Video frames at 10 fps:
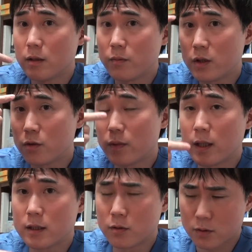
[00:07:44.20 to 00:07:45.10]
目の
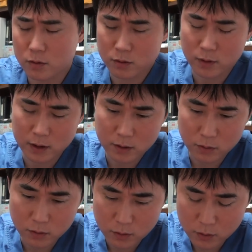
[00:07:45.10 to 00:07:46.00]
周りのことは
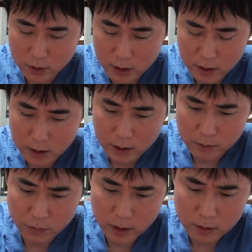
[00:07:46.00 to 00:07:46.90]
一通り
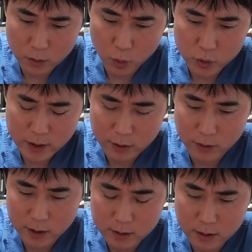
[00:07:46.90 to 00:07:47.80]
勉強してる
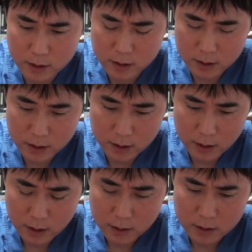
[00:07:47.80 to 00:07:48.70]
はずだし
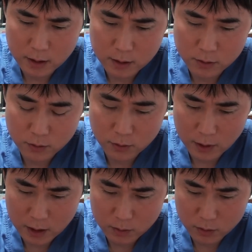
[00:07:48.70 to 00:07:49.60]
正常の
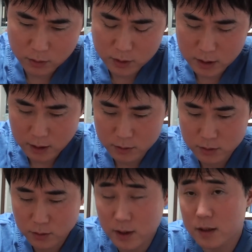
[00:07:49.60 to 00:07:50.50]
解剖と違う
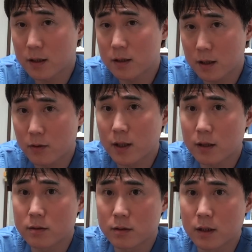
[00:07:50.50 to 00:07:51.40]
状態だったら分
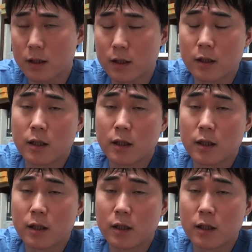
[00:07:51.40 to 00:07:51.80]
かるから